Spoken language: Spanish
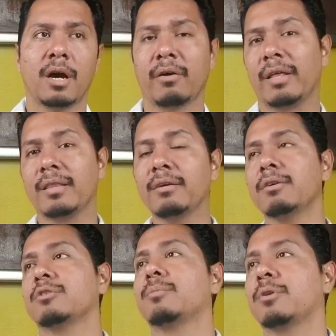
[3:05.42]
Ahora
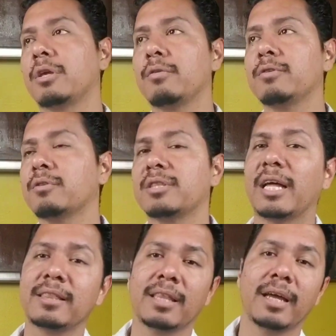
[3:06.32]
digo esto porque yo he visto
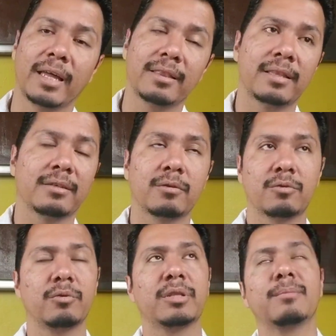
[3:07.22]
tanta gente
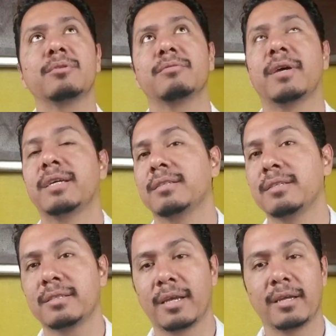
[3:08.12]
esos últimos
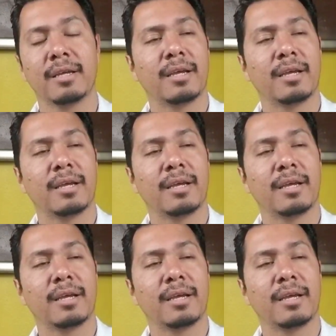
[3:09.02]
veces que